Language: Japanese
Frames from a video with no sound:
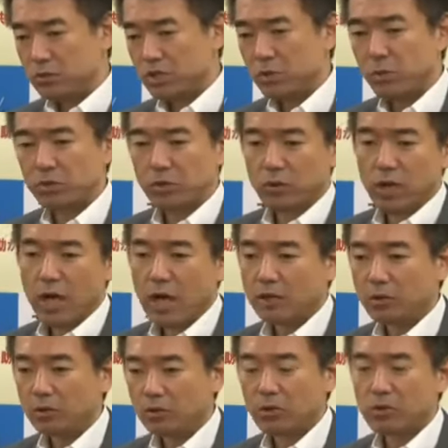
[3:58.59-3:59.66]
地元の
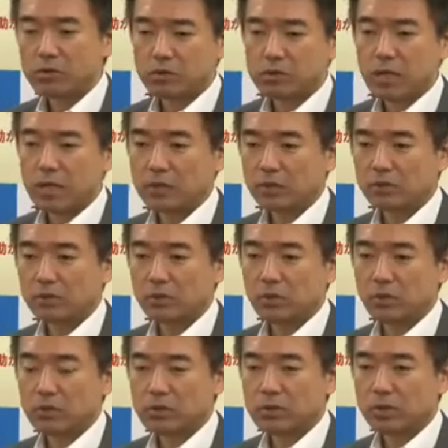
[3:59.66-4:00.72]
範囲をどうかっていうと
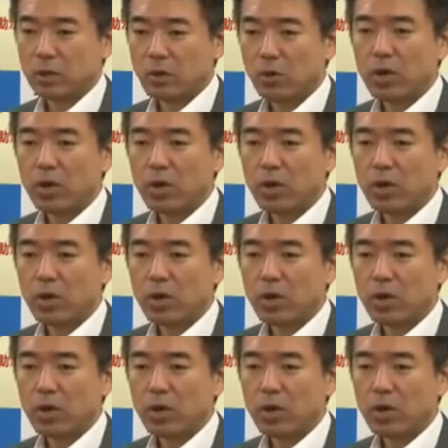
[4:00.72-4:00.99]
ころについては